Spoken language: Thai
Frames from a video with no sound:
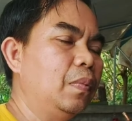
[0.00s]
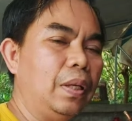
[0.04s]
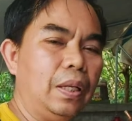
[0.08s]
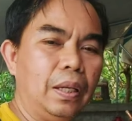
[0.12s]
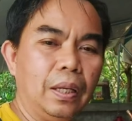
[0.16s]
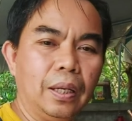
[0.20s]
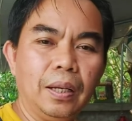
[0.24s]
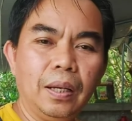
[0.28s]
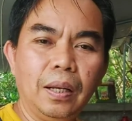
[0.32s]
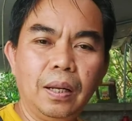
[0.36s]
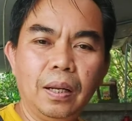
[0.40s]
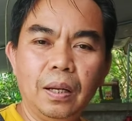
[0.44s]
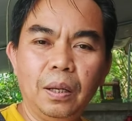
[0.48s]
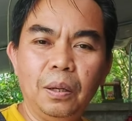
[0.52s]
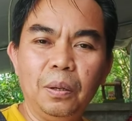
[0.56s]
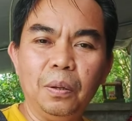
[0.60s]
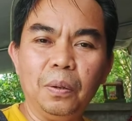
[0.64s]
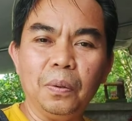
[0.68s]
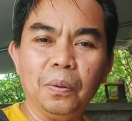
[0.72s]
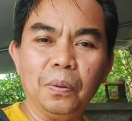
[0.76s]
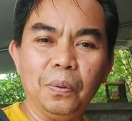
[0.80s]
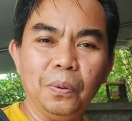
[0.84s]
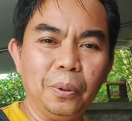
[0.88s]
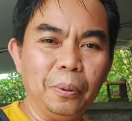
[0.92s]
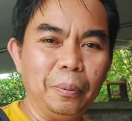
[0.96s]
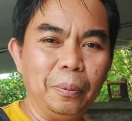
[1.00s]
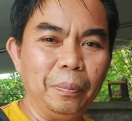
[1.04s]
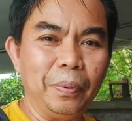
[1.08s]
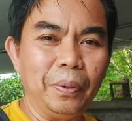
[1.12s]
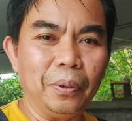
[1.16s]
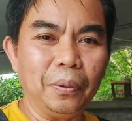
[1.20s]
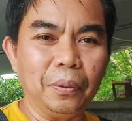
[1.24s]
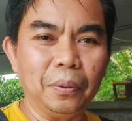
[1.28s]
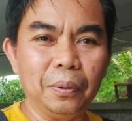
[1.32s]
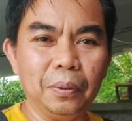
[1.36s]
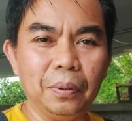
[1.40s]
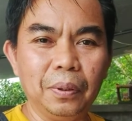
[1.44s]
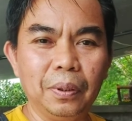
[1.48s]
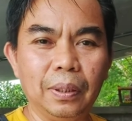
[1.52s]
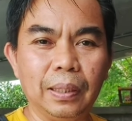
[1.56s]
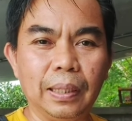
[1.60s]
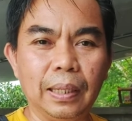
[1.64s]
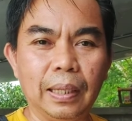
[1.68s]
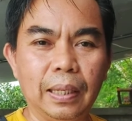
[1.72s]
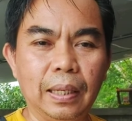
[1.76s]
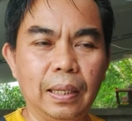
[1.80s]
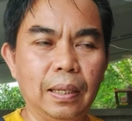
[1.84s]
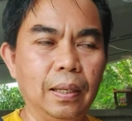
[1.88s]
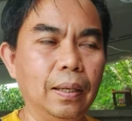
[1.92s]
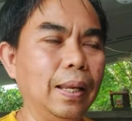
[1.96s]
แล้วก็ลงรูปลง
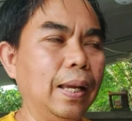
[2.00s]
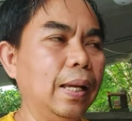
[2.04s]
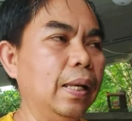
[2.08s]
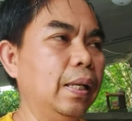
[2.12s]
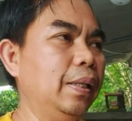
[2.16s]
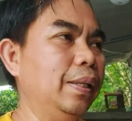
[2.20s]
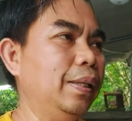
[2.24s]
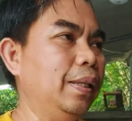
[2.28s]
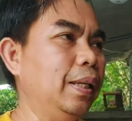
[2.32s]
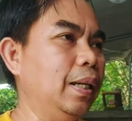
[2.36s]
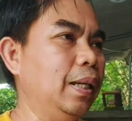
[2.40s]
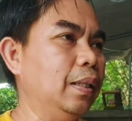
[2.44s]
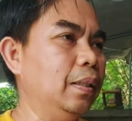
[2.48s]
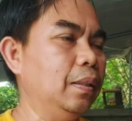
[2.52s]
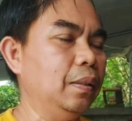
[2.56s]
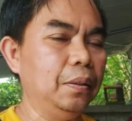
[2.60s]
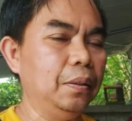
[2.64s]
รายละเอียด